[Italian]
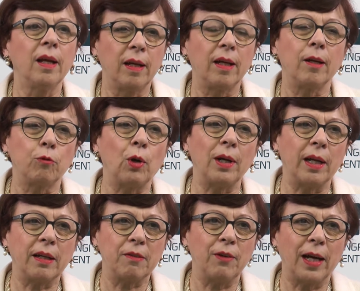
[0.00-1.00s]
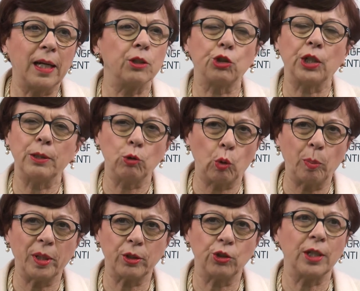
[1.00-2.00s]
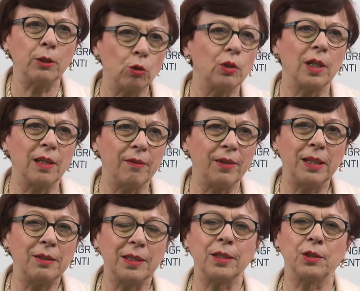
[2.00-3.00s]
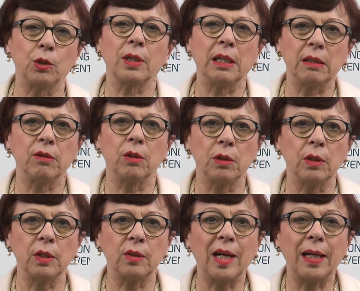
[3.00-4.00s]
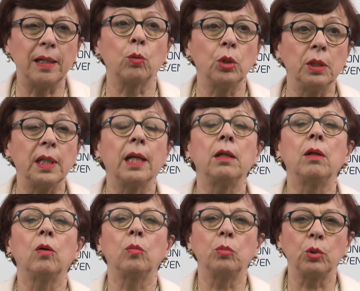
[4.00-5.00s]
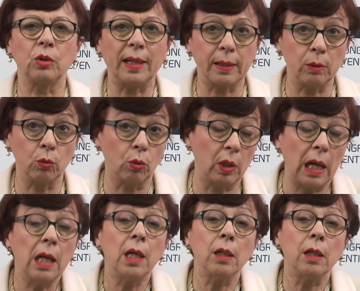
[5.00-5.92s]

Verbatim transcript: eh, vuole arrivare al 100% degli eventi che si organizzano in Italia, quindi a non buttare nulla,